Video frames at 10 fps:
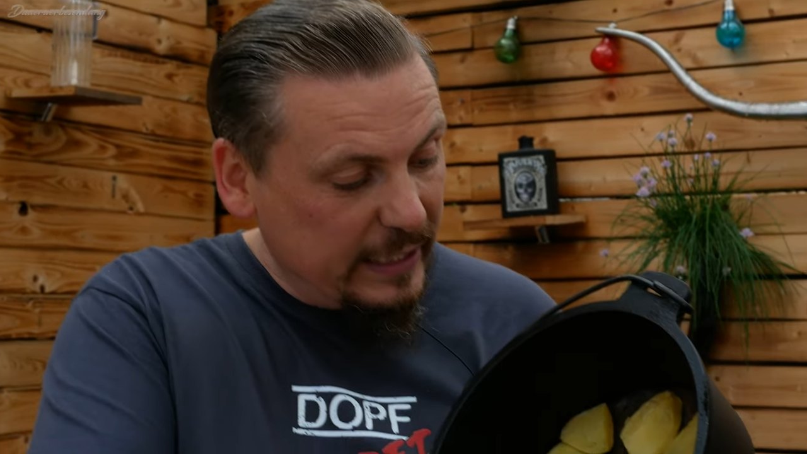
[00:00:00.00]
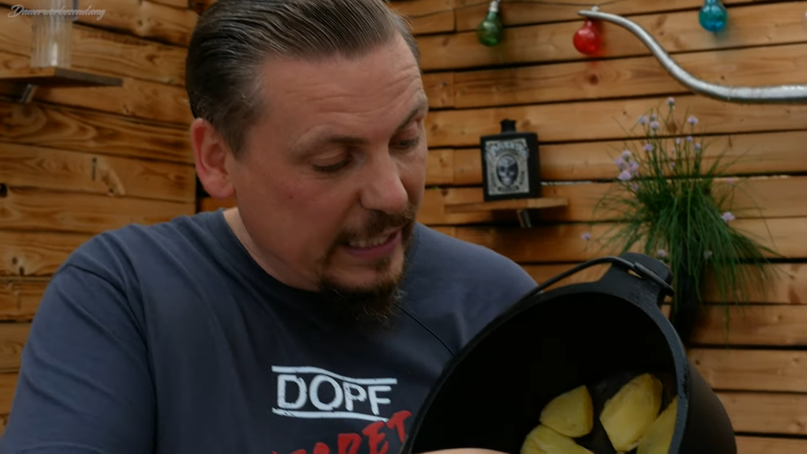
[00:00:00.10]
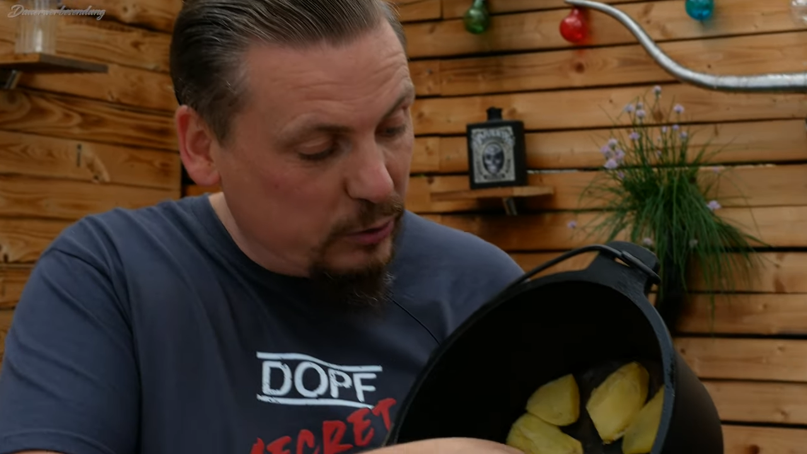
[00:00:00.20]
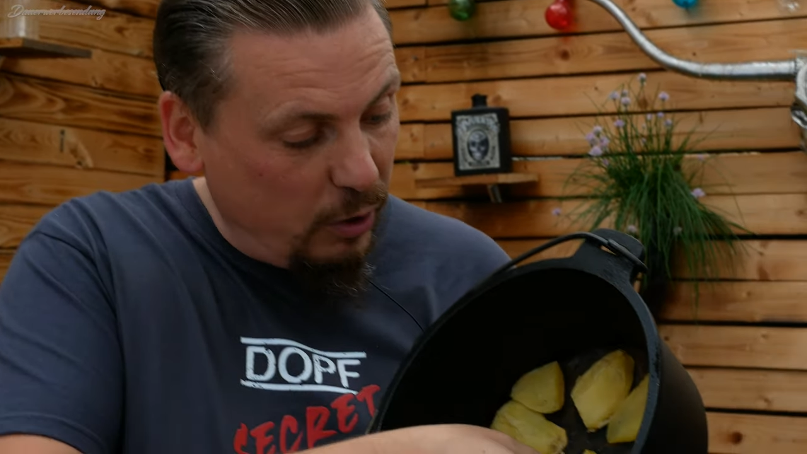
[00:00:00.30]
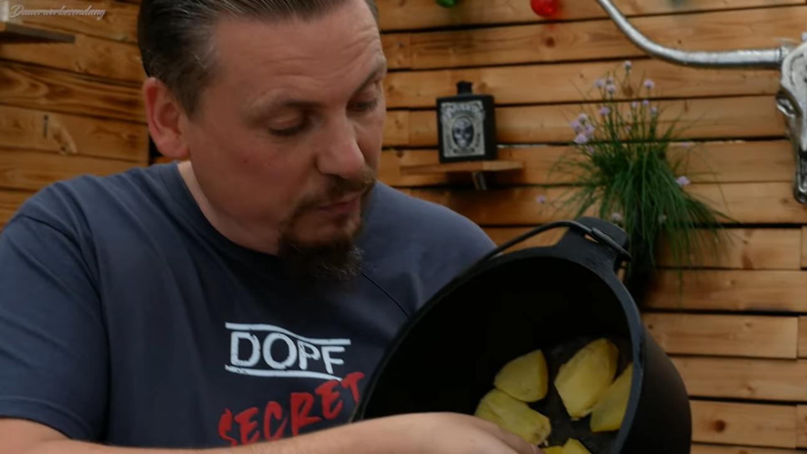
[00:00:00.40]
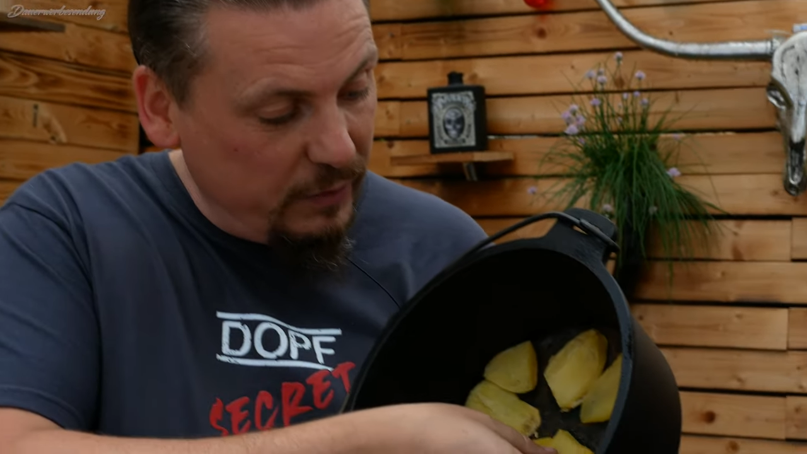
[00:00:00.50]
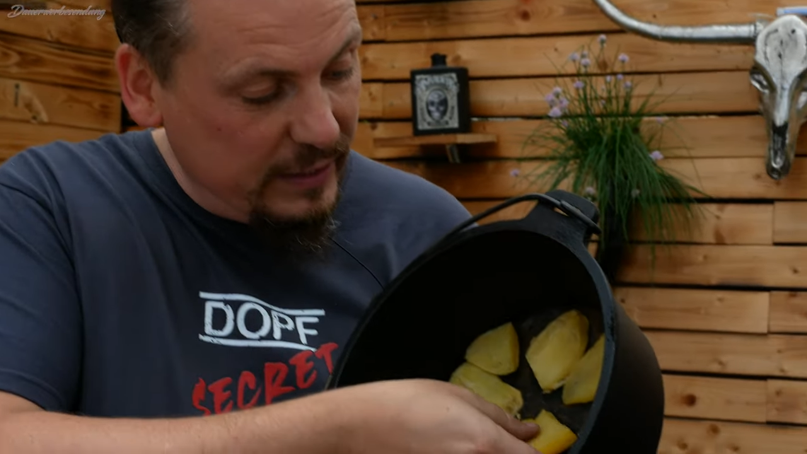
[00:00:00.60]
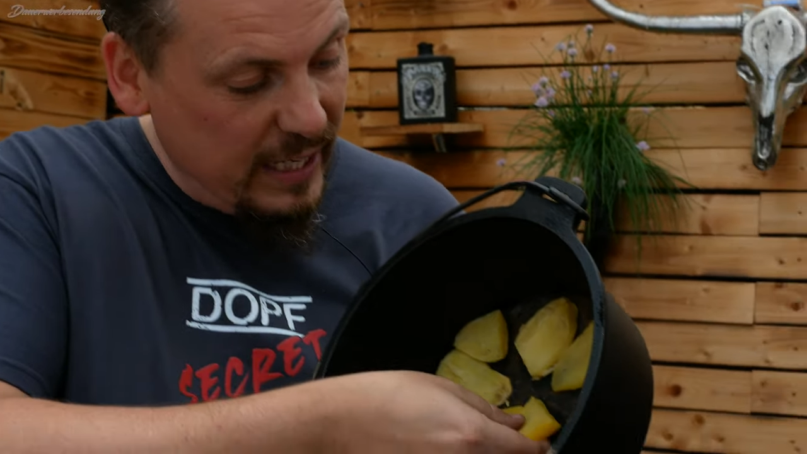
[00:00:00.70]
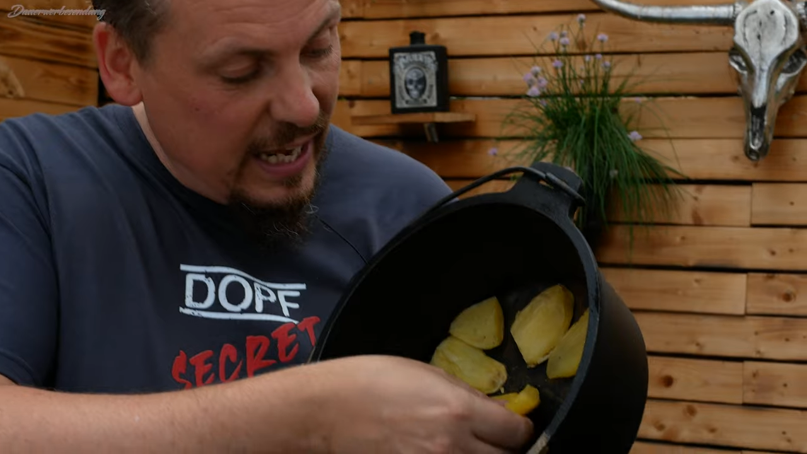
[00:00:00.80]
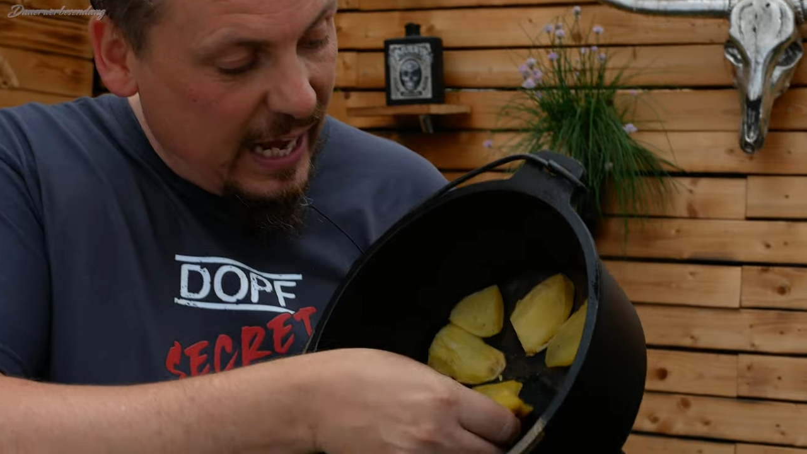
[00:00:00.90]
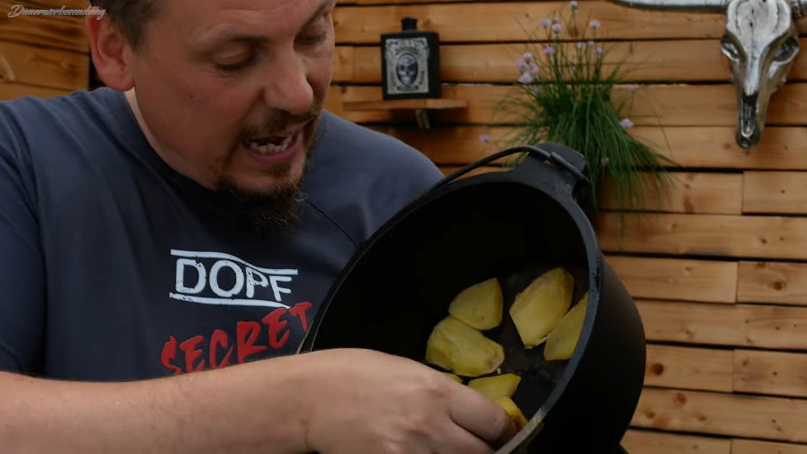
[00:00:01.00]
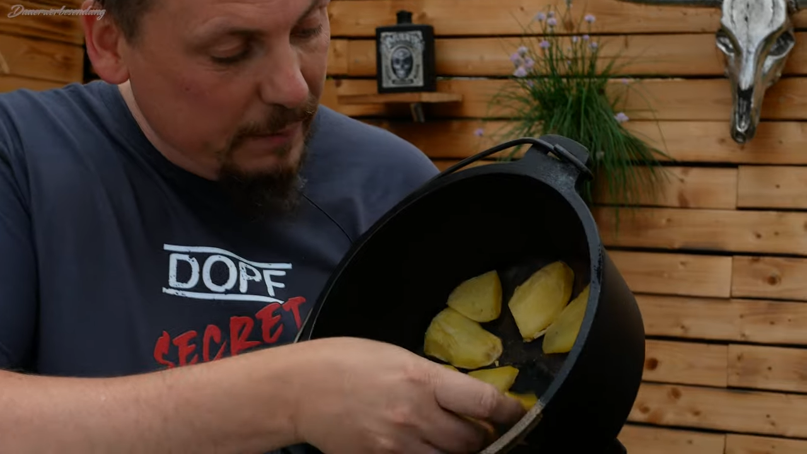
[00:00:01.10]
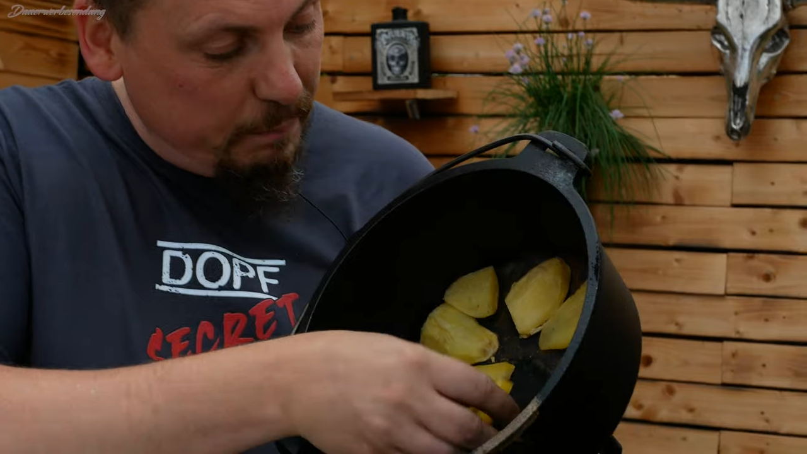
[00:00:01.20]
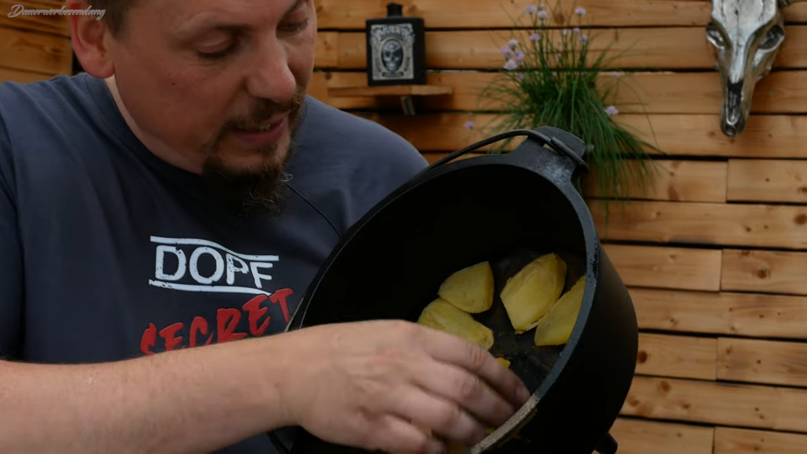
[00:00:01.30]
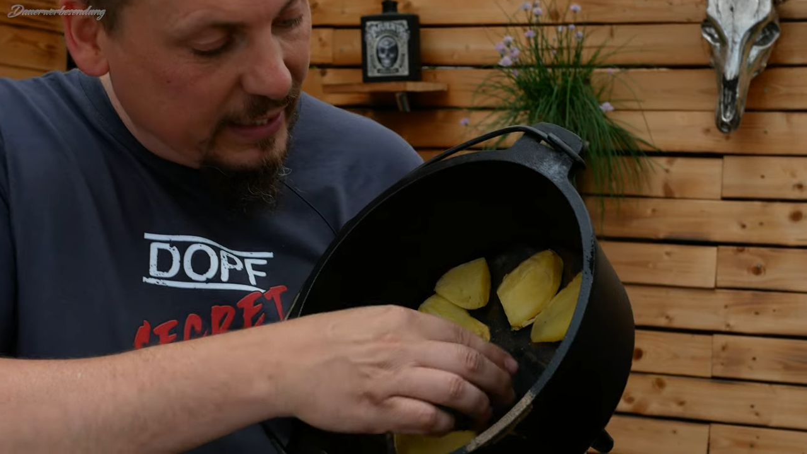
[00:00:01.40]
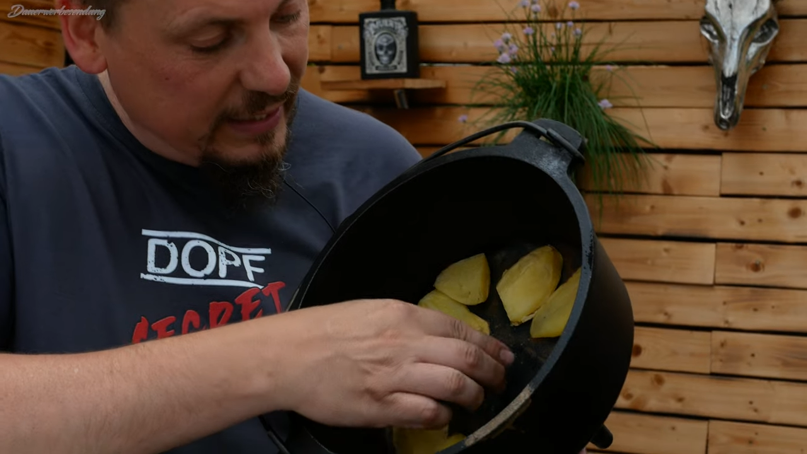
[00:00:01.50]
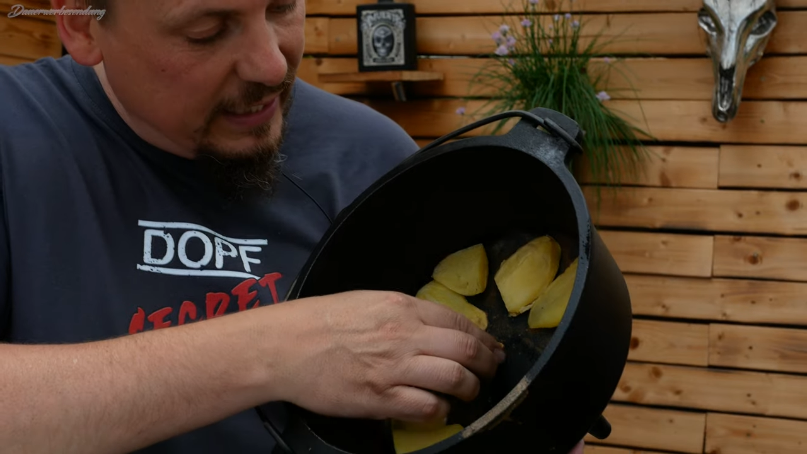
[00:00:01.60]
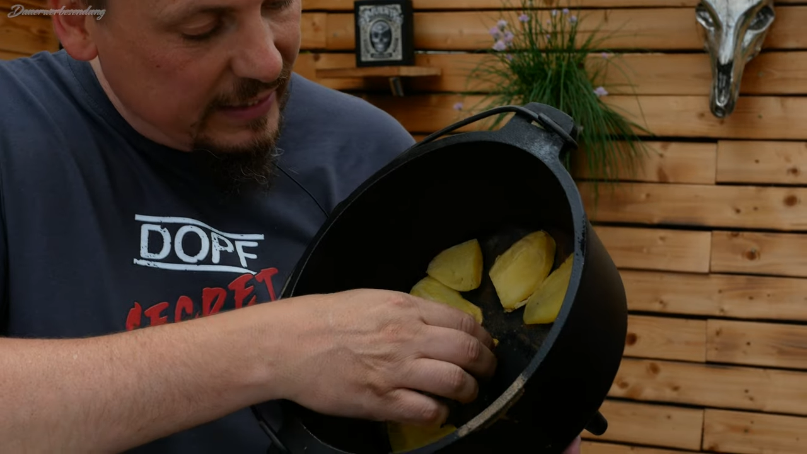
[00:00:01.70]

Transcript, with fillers: Kartoffeln anbacken